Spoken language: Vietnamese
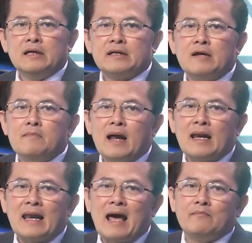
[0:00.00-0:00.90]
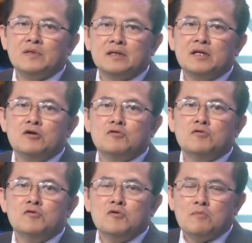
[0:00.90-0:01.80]
để mà làm những điều
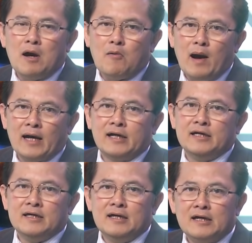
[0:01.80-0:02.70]
mà Hoa Kỳ